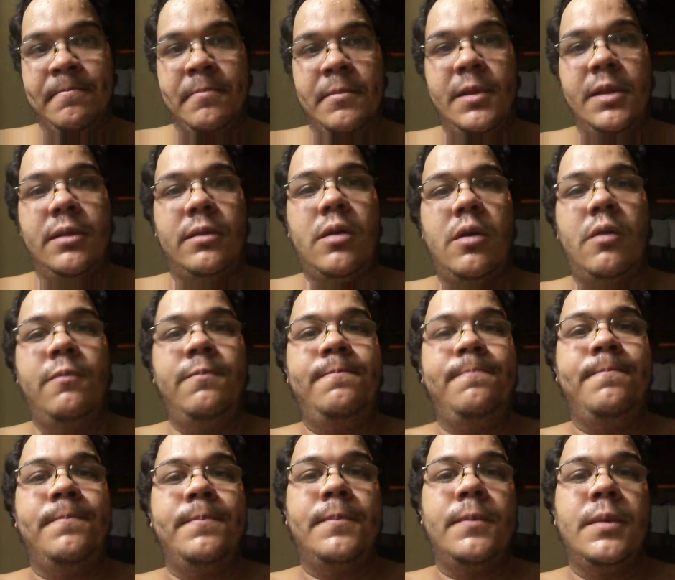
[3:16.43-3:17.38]
Então,
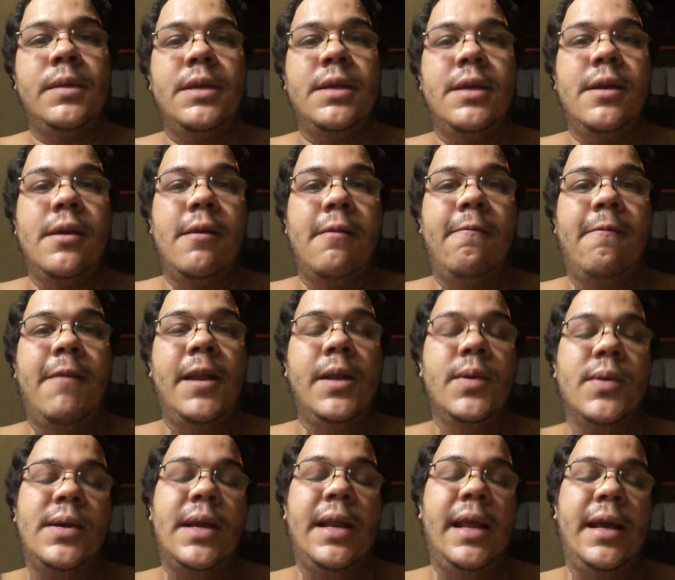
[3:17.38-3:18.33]

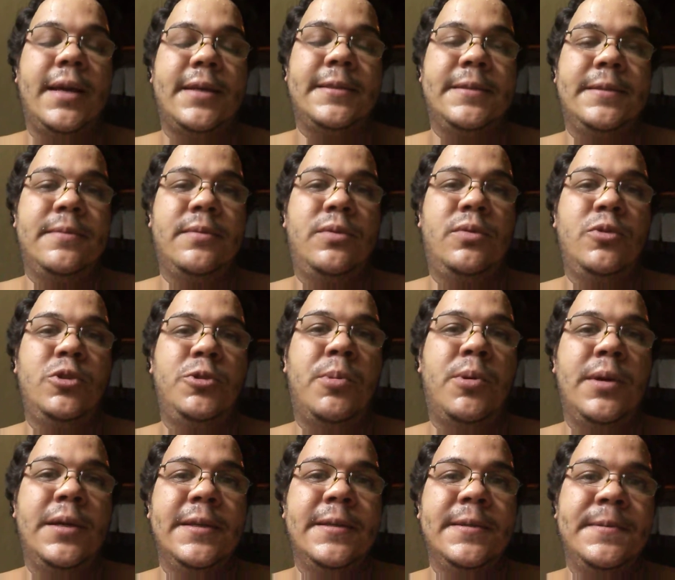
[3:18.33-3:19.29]
Valeu, galera. Tudo de
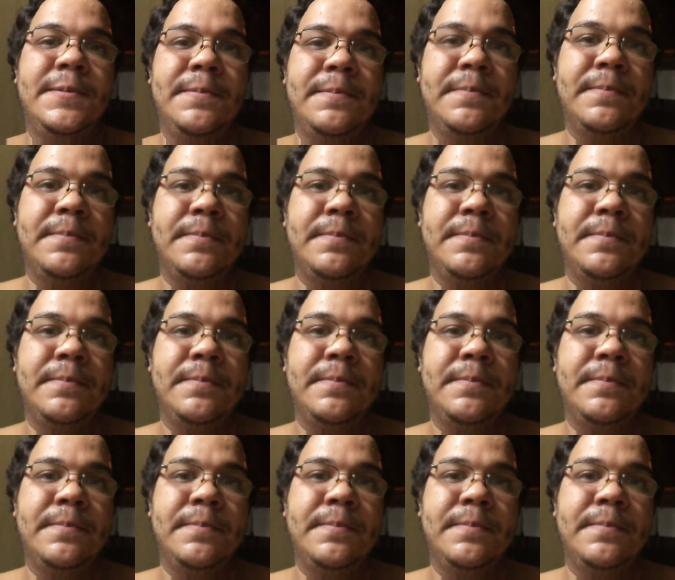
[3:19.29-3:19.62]
bom aí.